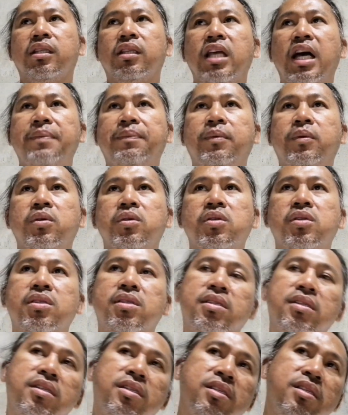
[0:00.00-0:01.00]
Tapos
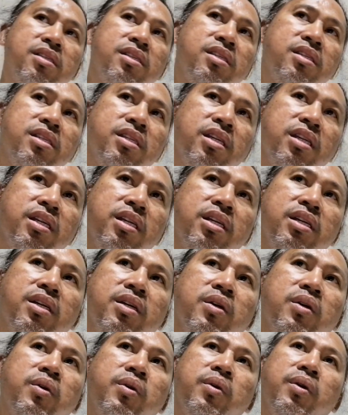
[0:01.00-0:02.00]

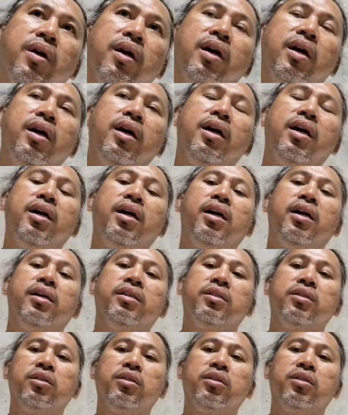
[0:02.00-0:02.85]
uh,